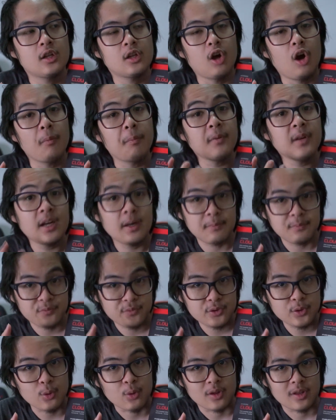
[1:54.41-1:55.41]
ท็อปเกือบ
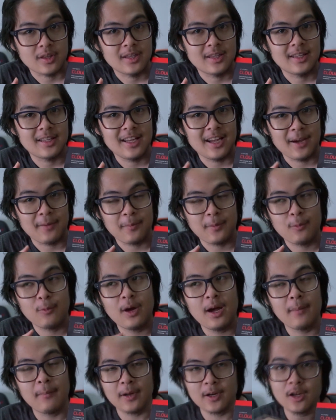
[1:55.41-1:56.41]
สุดอ่าเป็น
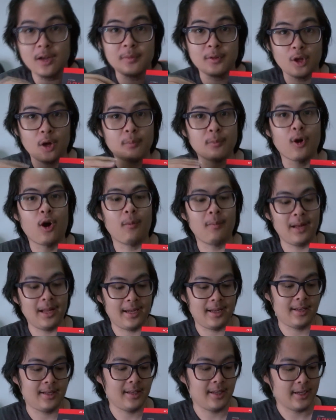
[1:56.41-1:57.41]
ว่ามันก็ท็อปท็อปแห
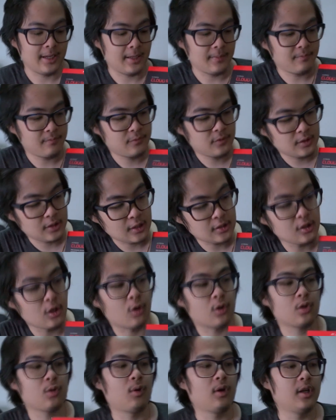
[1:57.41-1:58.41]
ละนะครับ ทั้ง
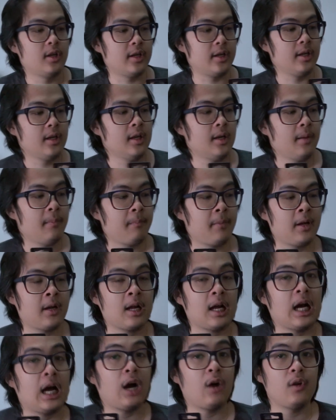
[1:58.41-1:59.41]
2 ตัวเลยเป็น
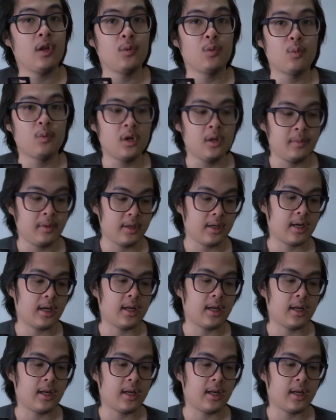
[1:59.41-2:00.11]
คาวรีวเวอร์เหมือน